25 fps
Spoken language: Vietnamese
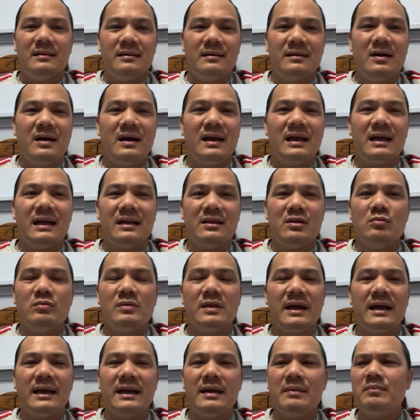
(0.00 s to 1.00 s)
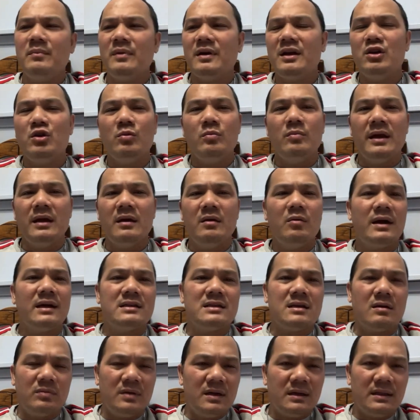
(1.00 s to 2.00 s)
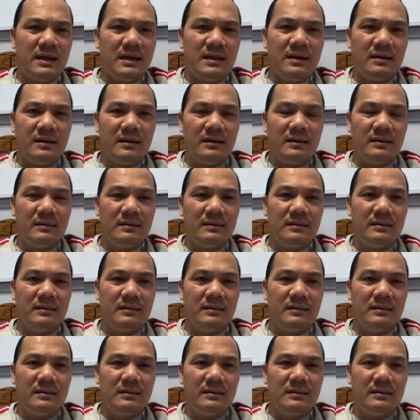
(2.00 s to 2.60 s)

đó là chúng ta nắm cái vùng biển quan trọng nhất thế giới